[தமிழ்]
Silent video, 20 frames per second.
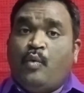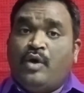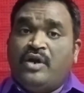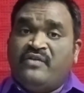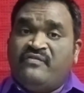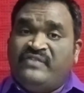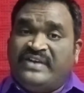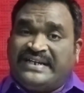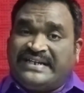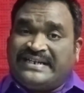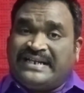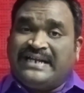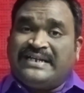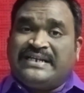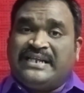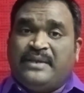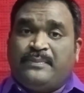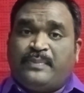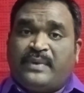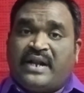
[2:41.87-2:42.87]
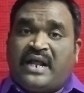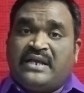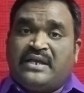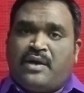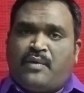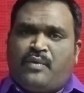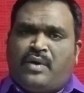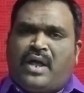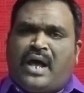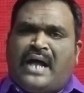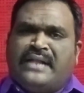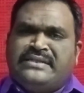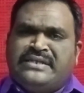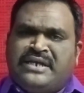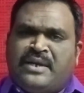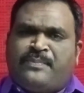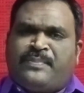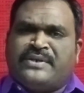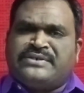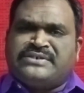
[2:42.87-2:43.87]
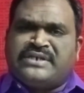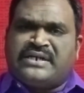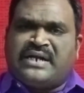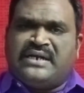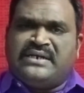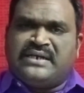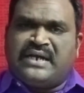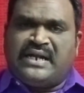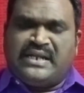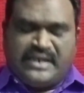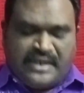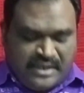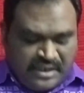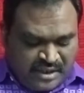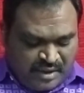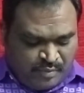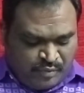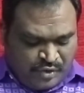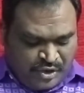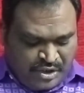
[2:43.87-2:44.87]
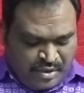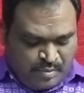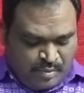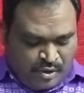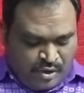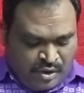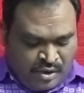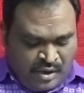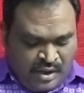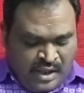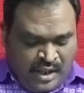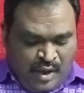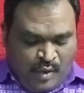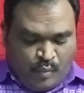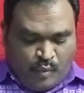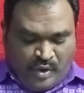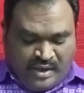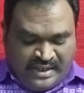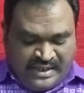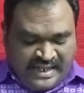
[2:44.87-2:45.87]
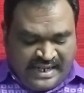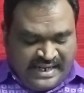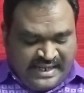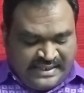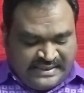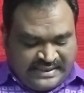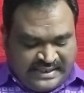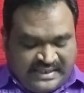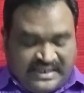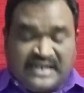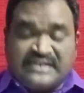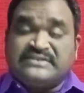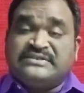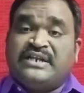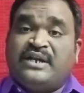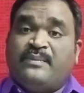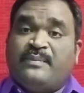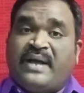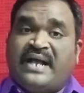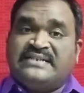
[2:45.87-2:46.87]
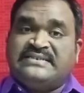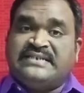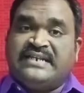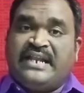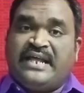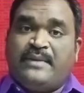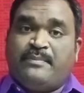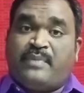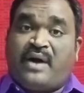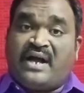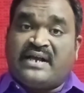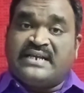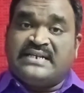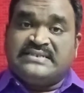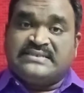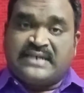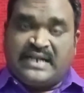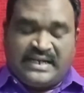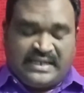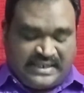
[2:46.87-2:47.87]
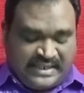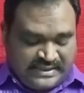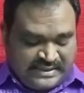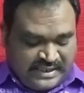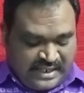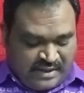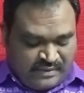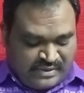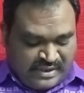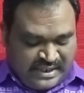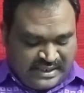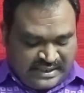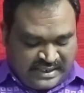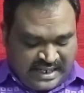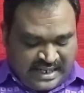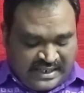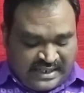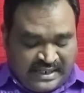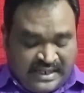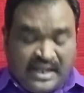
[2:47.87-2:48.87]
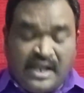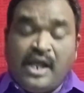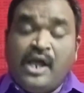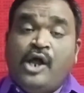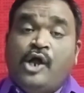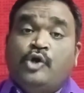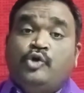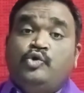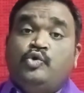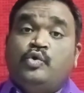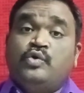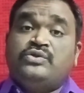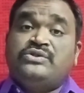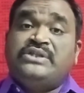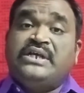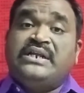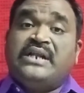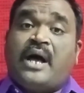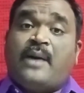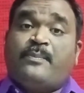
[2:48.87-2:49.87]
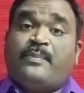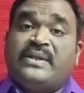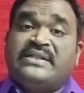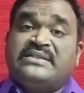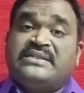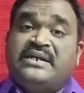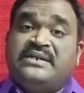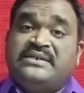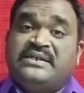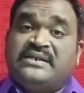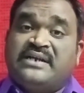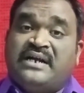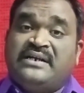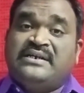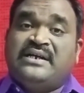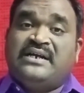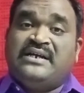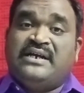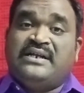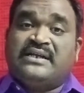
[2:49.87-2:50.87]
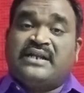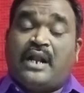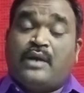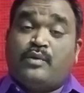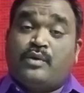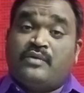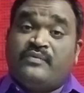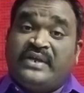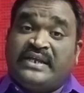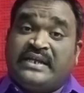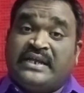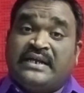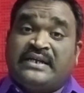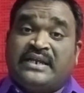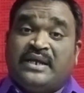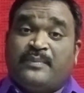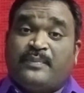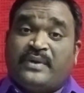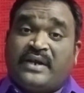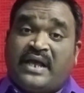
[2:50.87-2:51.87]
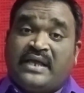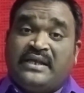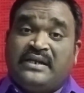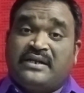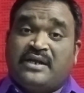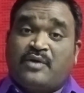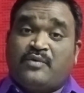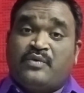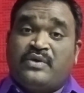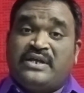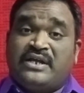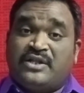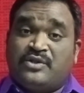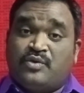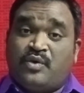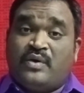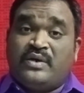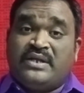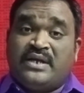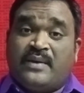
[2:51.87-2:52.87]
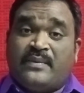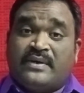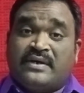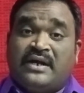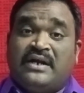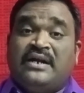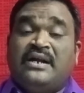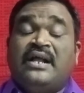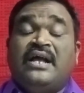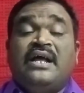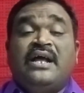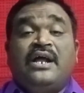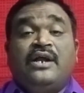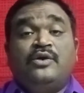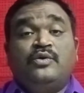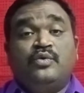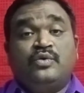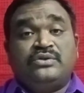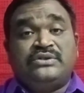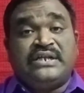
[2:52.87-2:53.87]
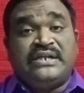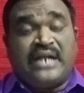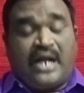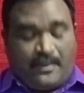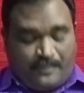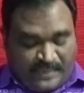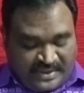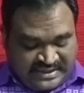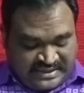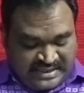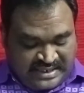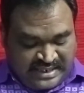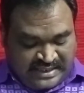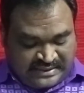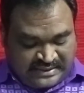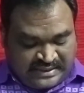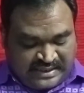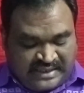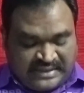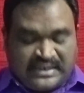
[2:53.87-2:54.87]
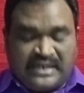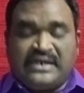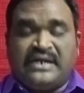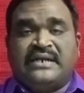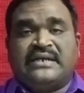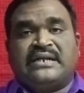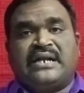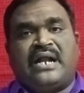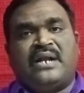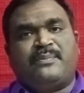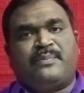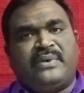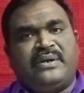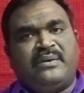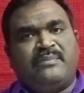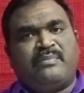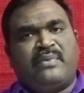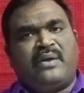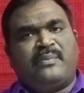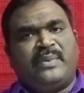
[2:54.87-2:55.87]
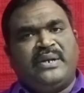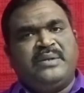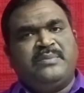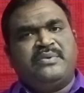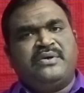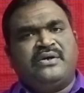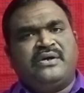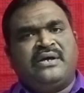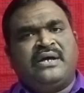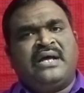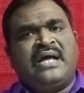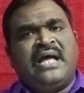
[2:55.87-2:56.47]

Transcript: ஒரு விக்கெட் கீப்பரா எவ்வளவு அதிகபட்ச ரன்களை எடுக்க முடியுமோ ஒன் டே இன்டர்நேஷனல் மேட்ச்ல பாகிஸ்தானுக்கு எதிராக அவர் எடுக்கிறாரு நூத்தி நாற்பத்தி எட்டு ரன்கள் எடுக்கிறார் ஒரு விக்கெட் கீப்பரா இருக்கக்கூடிய தோனி அவர்கள் நூத்தி நாற்பத்தி எட்டு ரன்கள் எடுக்கிறார் பின்பு பின்பு